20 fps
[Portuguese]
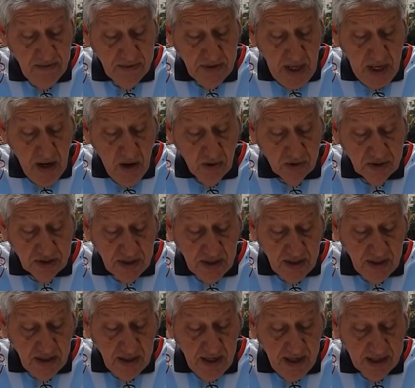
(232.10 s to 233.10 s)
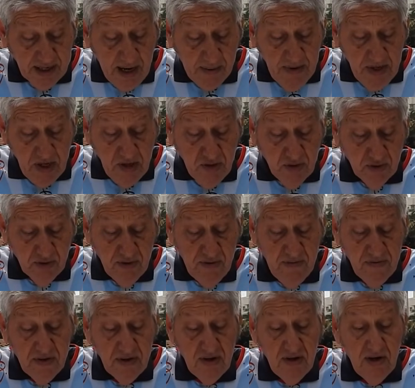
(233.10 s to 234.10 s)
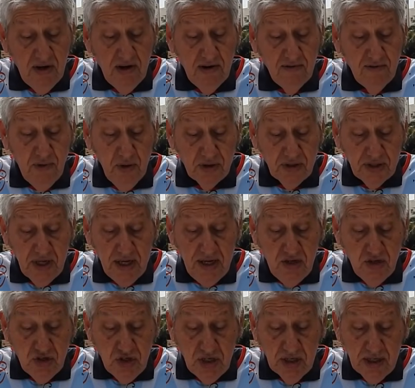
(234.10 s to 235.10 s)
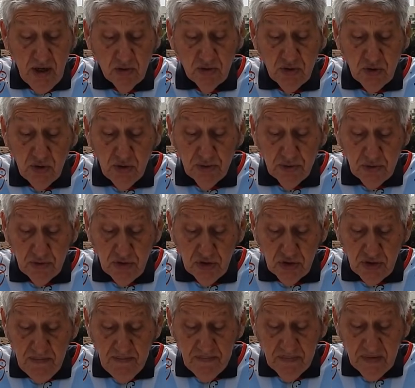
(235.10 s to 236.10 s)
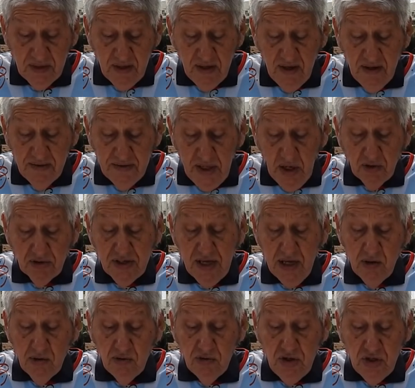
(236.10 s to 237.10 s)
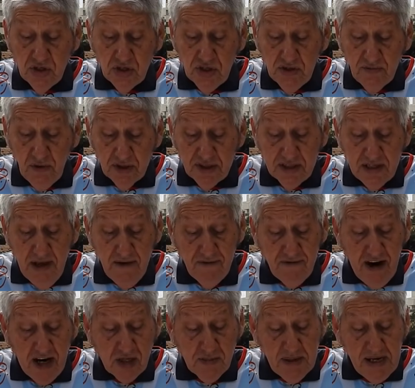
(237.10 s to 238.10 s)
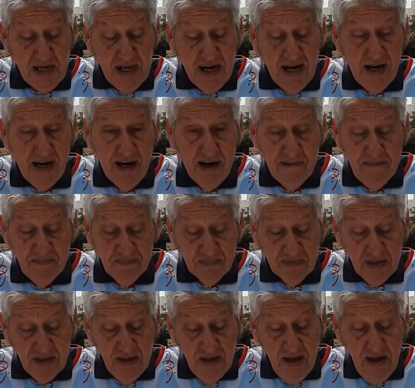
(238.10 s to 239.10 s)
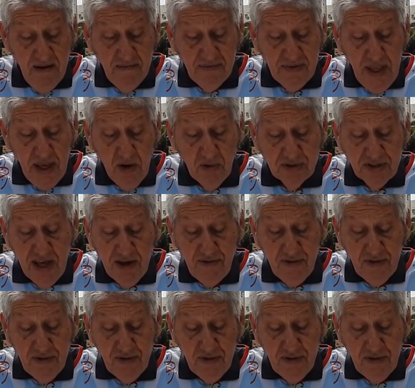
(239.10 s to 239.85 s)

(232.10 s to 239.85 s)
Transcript: Deus é caminho, você indica aos outros. Deus é luz, você faz brilhar. Deus é